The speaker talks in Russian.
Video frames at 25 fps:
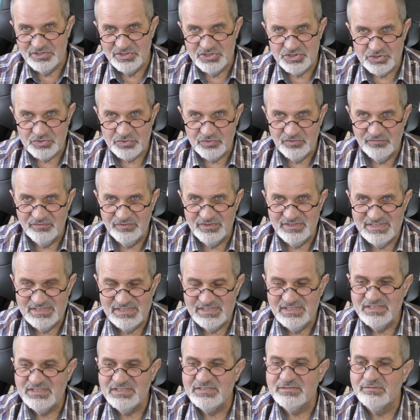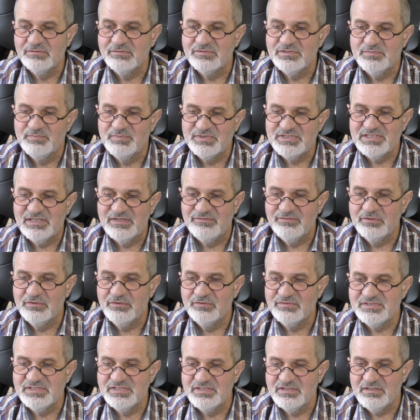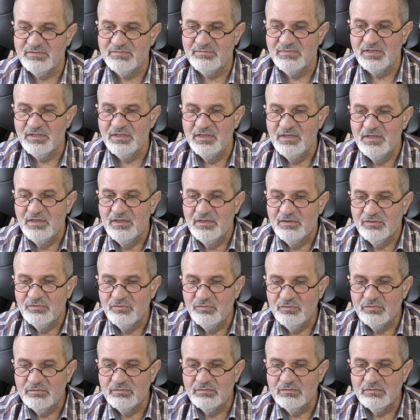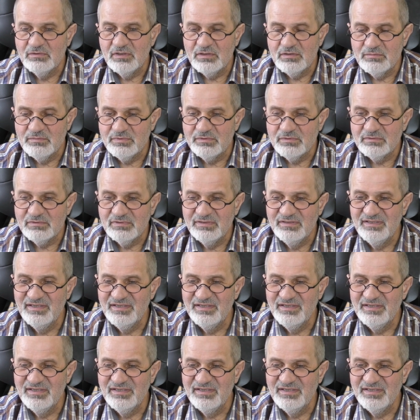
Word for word: дешевые здесь, то есть по сравнению с этими ну, как бы,